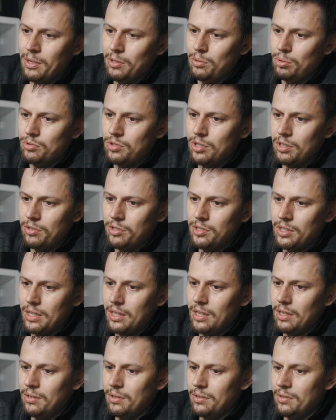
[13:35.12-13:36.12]
ma tu czegoś
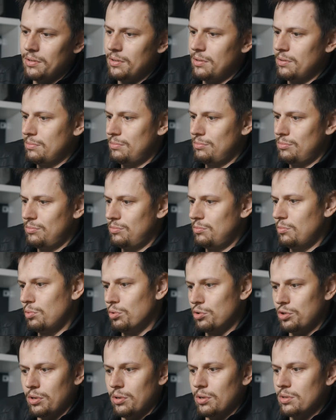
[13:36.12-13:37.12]
takiego
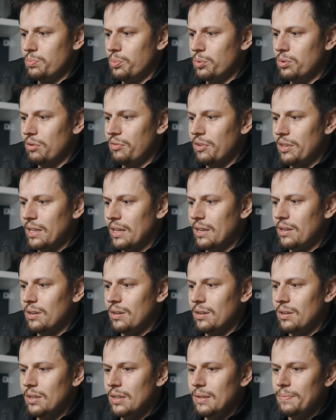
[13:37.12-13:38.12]
dużo
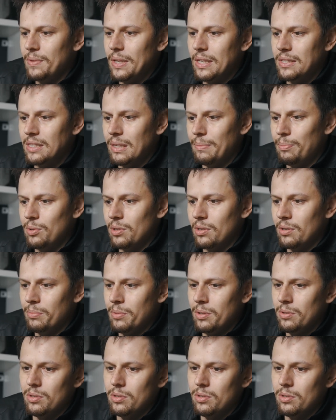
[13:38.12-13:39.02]
rozbudowanego. Następną